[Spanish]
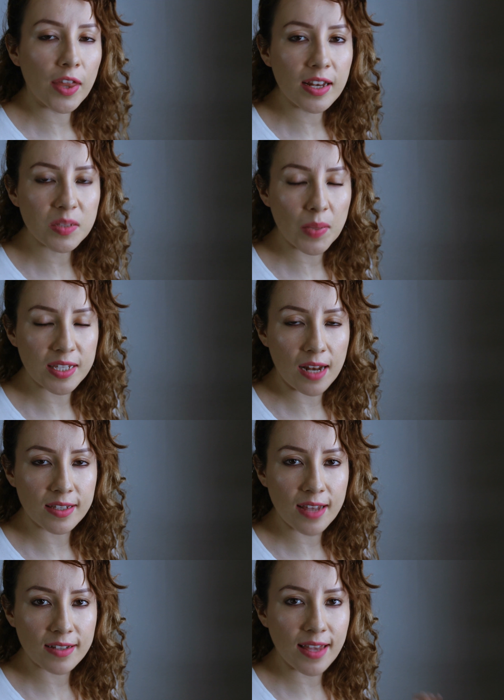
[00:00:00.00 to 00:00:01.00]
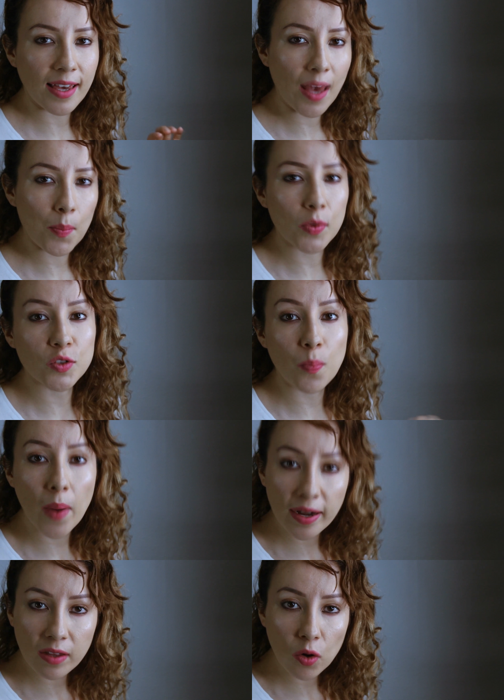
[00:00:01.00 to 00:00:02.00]
pueden especializarse en campos
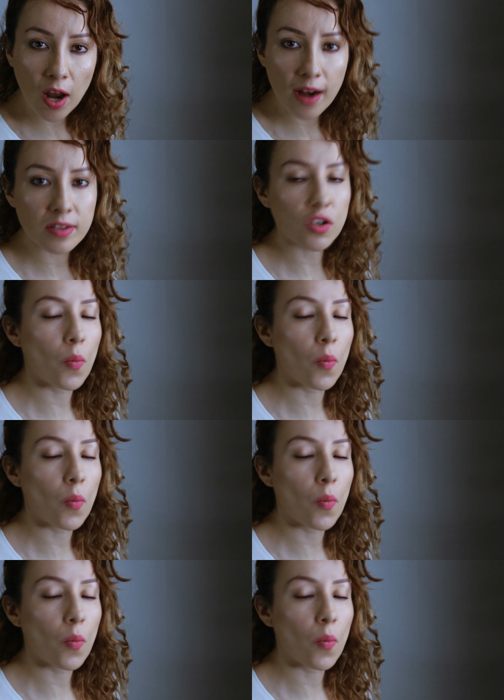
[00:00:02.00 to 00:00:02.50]
particulares